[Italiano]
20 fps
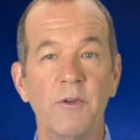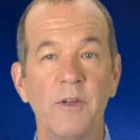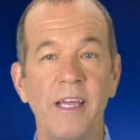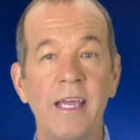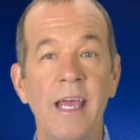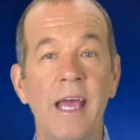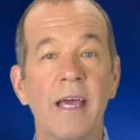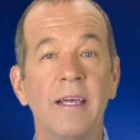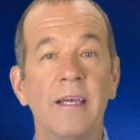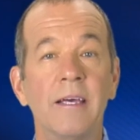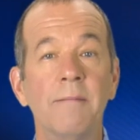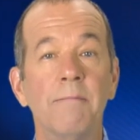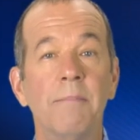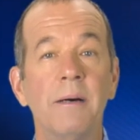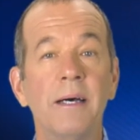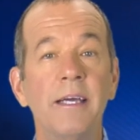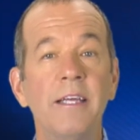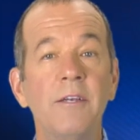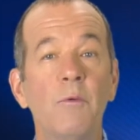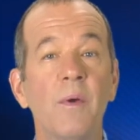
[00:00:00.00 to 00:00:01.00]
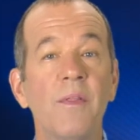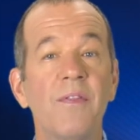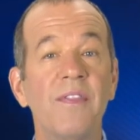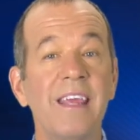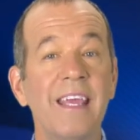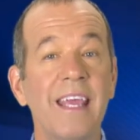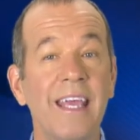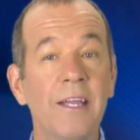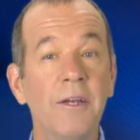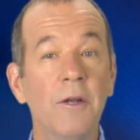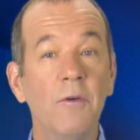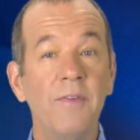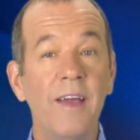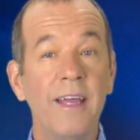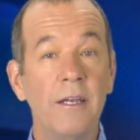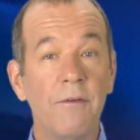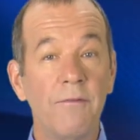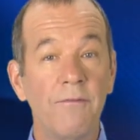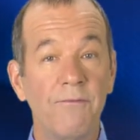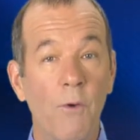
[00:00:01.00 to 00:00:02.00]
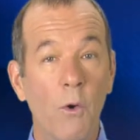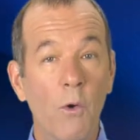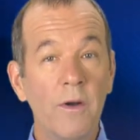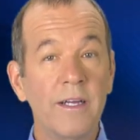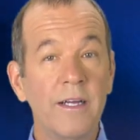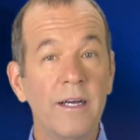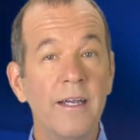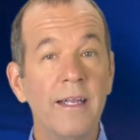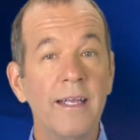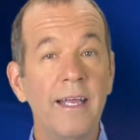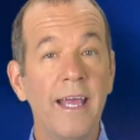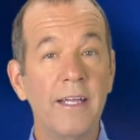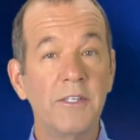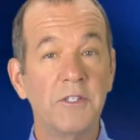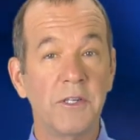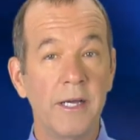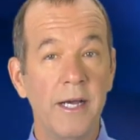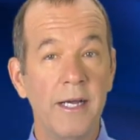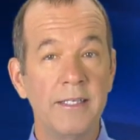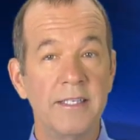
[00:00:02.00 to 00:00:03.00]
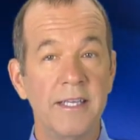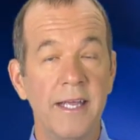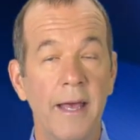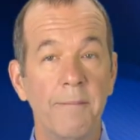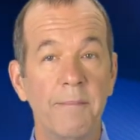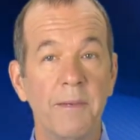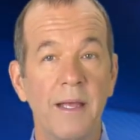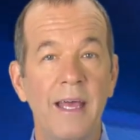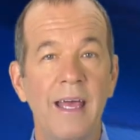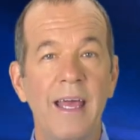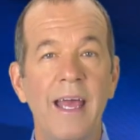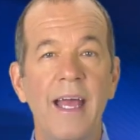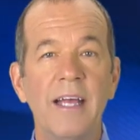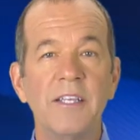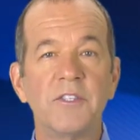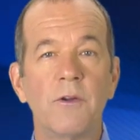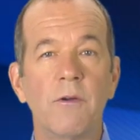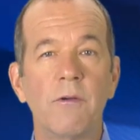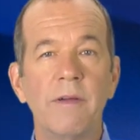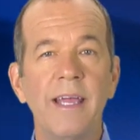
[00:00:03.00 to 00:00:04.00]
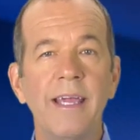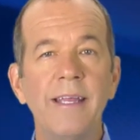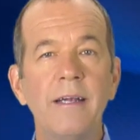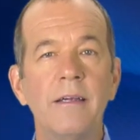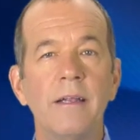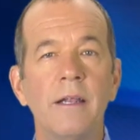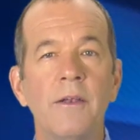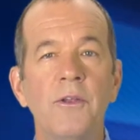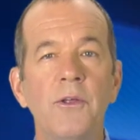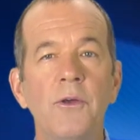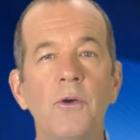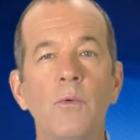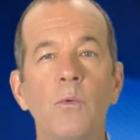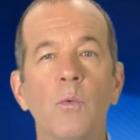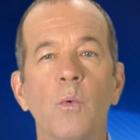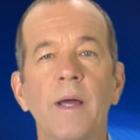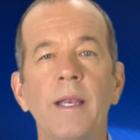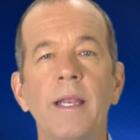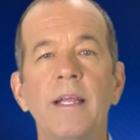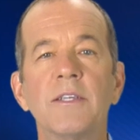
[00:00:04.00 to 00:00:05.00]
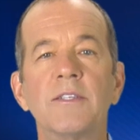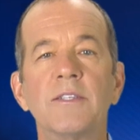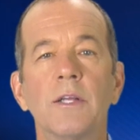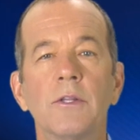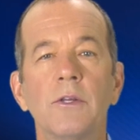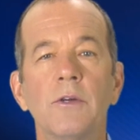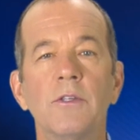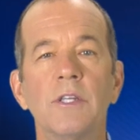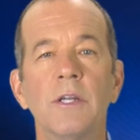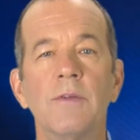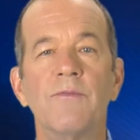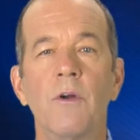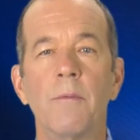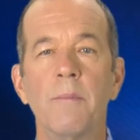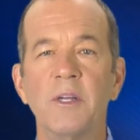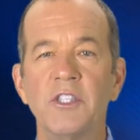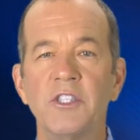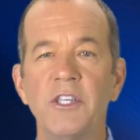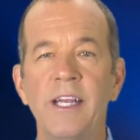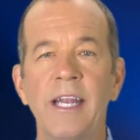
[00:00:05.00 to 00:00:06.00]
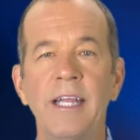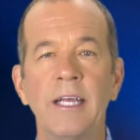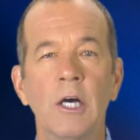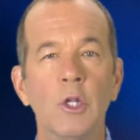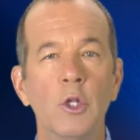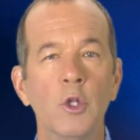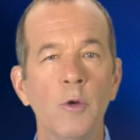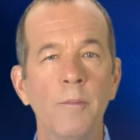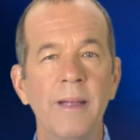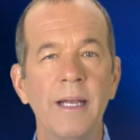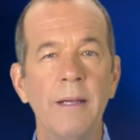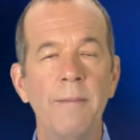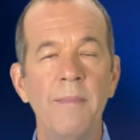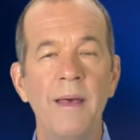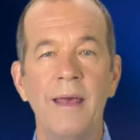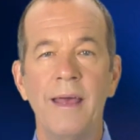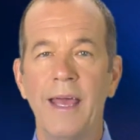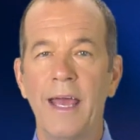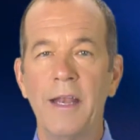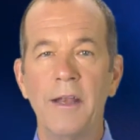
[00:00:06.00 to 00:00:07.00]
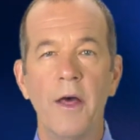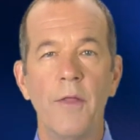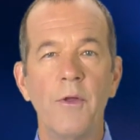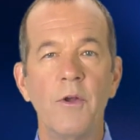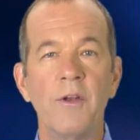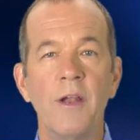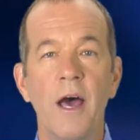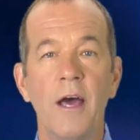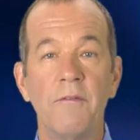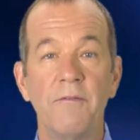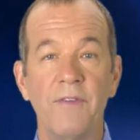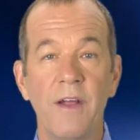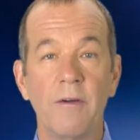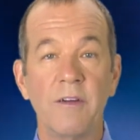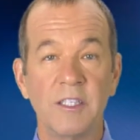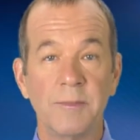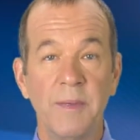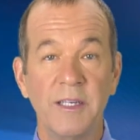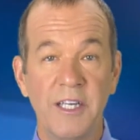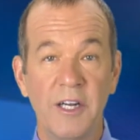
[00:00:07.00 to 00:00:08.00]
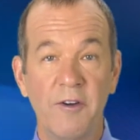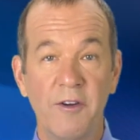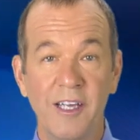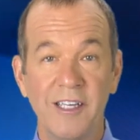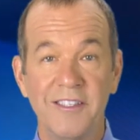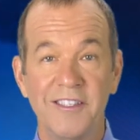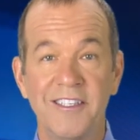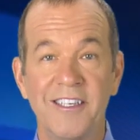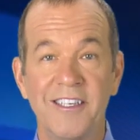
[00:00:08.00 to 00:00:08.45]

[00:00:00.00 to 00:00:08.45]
unita all'innovativo concetto a quattro taglienti, ha creato una soluzione vincente per la lavorazione di alluminio e di materiali non ferrosi.